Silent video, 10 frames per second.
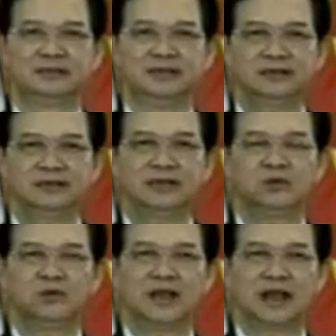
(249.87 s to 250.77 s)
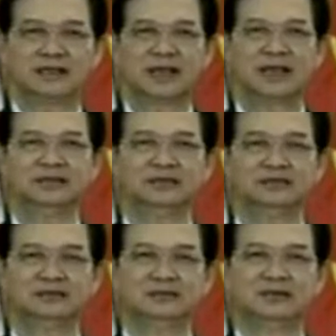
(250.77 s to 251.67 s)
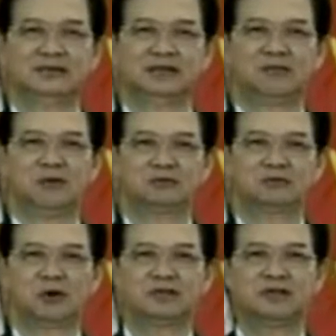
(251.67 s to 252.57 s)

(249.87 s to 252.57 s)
tính chất của ASEAN là một tổ